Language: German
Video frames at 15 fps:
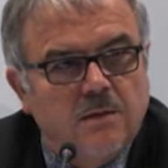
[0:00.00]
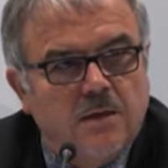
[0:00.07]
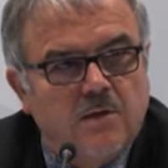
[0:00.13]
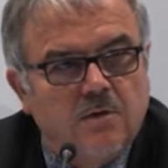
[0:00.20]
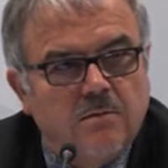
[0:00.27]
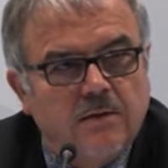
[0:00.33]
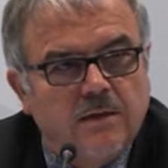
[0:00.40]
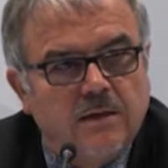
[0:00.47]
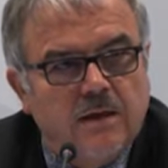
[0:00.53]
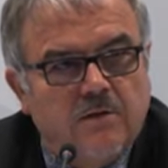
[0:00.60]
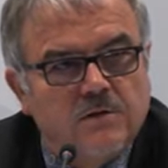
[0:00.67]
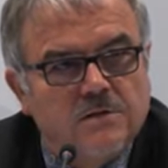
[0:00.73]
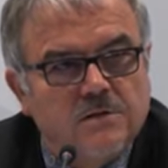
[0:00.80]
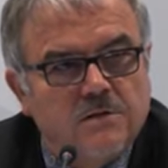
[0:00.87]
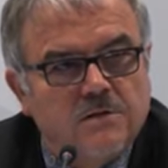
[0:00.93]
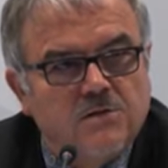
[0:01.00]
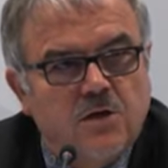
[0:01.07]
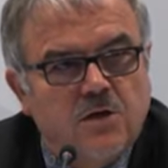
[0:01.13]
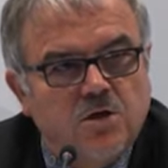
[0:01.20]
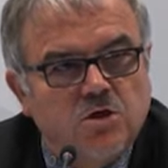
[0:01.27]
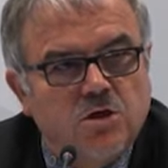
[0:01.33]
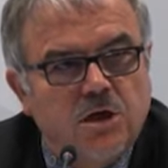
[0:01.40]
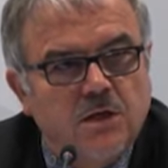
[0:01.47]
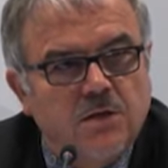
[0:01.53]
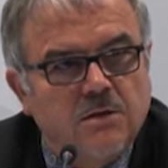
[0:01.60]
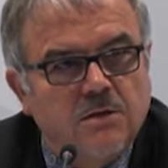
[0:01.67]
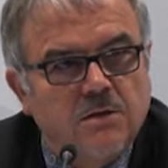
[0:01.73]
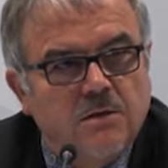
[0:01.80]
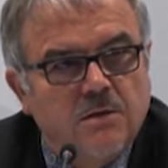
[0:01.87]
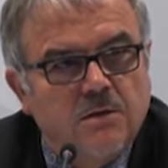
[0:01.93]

auch wenn draußen die Sonne scheint